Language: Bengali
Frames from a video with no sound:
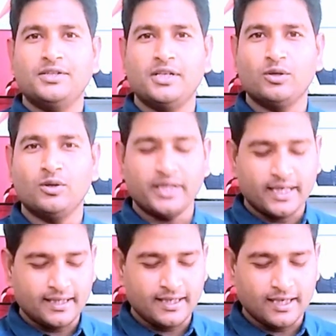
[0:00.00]
যেগুলো
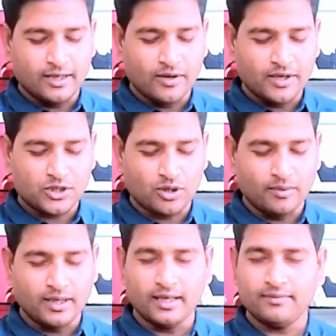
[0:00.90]
দেখাইতে গেলে অনেক
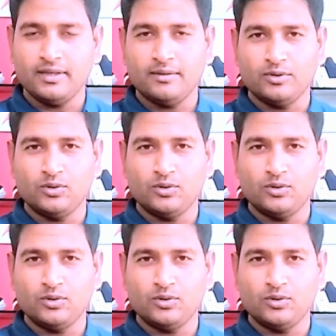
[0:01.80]
সময় লাগবে এবং